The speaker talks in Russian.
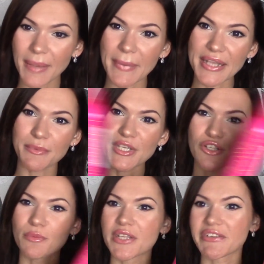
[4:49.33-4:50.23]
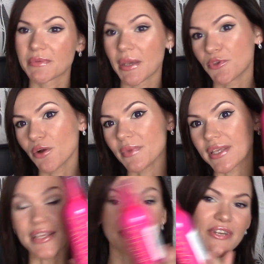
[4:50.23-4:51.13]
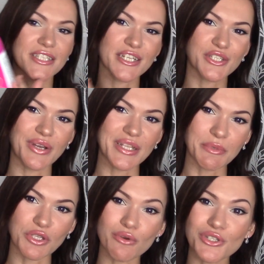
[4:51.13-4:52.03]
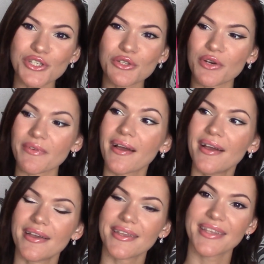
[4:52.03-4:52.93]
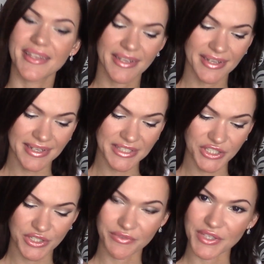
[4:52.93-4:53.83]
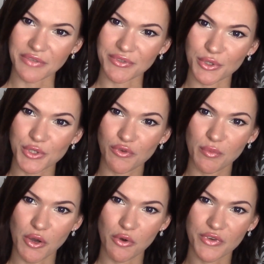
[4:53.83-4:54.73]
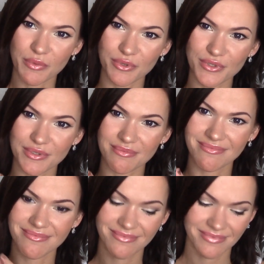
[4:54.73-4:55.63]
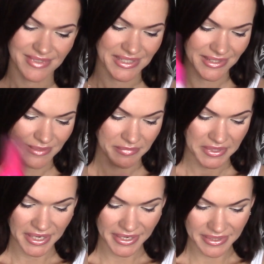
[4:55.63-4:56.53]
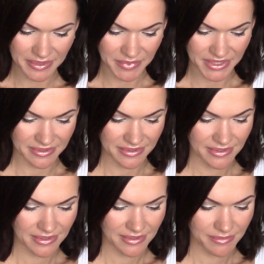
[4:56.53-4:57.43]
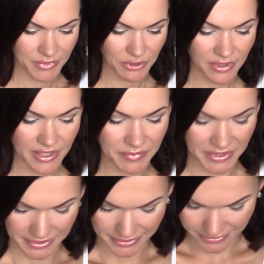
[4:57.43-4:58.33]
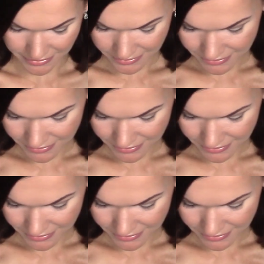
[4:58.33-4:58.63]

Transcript: Поэтому если он будет давать мне объем и фиксацию, это будет очень здорово. И, конечно же, вот эта вот розовая упаковка просто покорила меня. Много ли мне надо?